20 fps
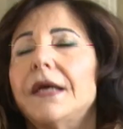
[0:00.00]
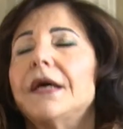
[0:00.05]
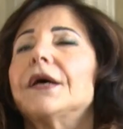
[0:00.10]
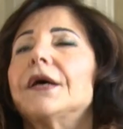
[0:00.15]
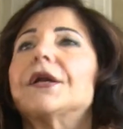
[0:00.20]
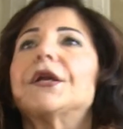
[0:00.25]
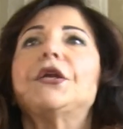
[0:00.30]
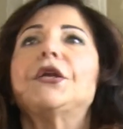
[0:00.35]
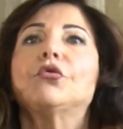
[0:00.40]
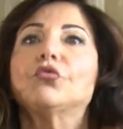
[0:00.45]

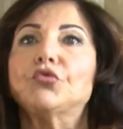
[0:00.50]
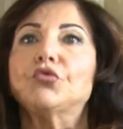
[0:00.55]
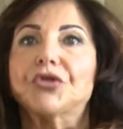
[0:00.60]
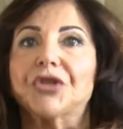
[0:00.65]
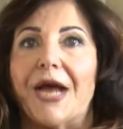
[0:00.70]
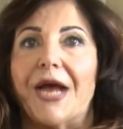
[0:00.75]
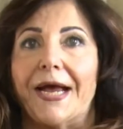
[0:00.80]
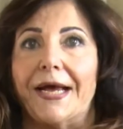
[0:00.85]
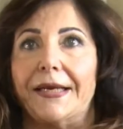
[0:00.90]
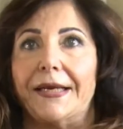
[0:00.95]

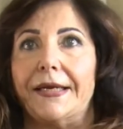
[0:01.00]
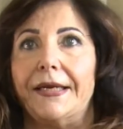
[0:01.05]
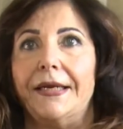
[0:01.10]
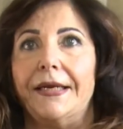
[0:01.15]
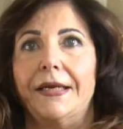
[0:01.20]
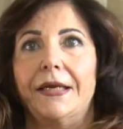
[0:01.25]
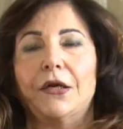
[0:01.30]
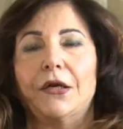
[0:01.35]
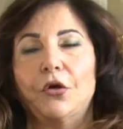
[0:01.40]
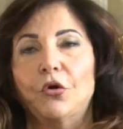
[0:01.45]

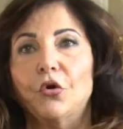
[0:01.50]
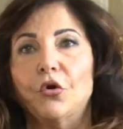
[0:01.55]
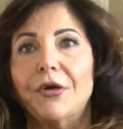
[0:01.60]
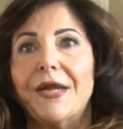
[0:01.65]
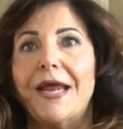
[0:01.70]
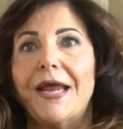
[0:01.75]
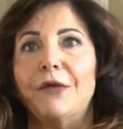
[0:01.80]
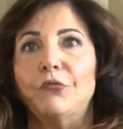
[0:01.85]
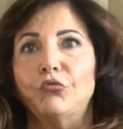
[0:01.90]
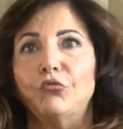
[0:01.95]
Rinunciare non
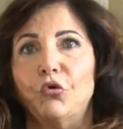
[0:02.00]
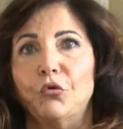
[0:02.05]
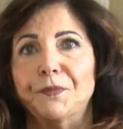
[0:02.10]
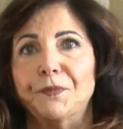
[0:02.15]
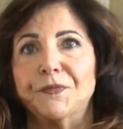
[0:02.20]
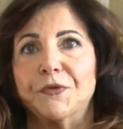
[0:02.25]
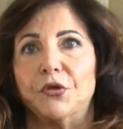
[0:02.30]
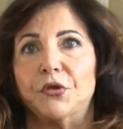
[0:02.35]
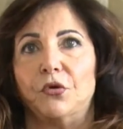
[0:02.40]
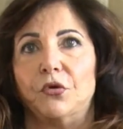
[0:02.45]
è
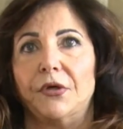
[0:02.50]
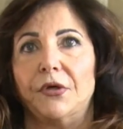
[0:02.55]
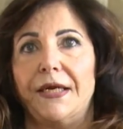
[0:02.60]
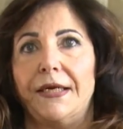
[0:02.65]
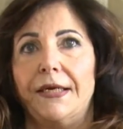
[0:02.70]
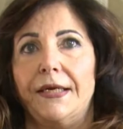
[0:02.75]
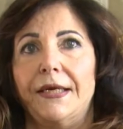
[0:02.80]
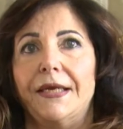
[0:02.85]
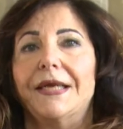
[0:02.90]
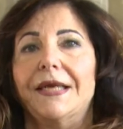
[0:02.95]

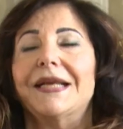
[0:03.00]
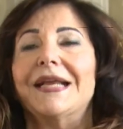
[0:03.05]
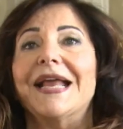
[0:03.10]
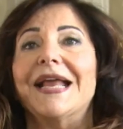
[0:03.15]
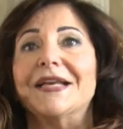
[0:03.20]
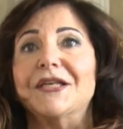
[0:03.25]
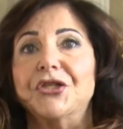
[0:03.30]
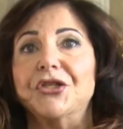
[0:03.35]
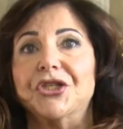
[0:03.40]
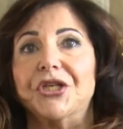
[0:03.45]
un'opzione,
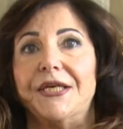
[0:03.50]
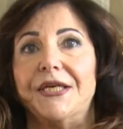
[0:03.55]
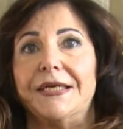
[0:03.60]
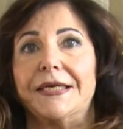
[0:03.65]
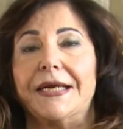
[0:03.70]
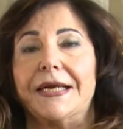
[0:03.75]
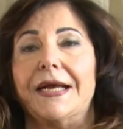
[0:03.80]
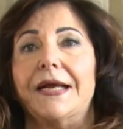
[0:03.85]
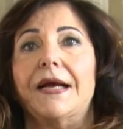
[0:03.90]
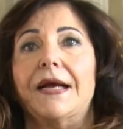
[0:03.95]
la
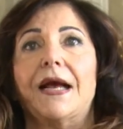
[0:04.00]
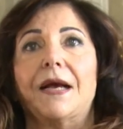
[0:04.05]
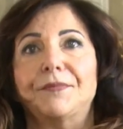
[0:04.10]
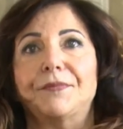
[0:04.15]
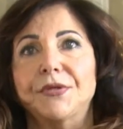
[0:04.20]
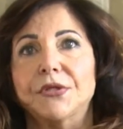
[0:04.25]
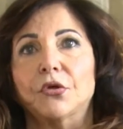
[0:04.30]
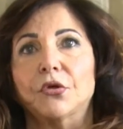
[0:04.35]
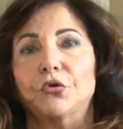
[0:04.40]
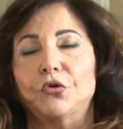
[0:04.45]
ricerca ha
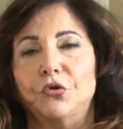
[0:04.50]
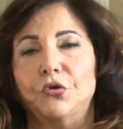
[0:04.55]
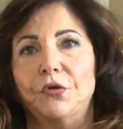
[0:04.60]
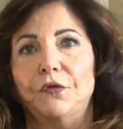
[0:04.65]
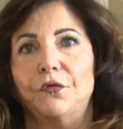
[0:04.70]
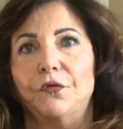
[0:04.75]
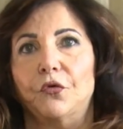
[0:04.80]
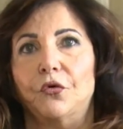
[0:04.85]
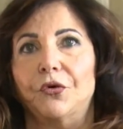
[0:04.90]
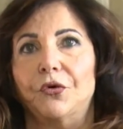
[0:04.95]
bisogno
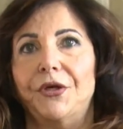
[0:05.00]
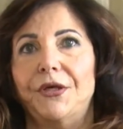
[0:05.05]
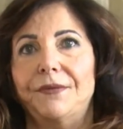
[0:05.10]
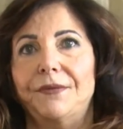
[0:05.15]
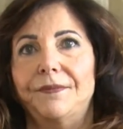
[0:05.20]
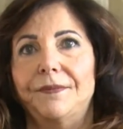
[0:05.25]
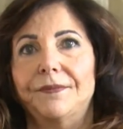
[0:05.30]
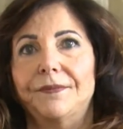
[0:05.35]
di voi.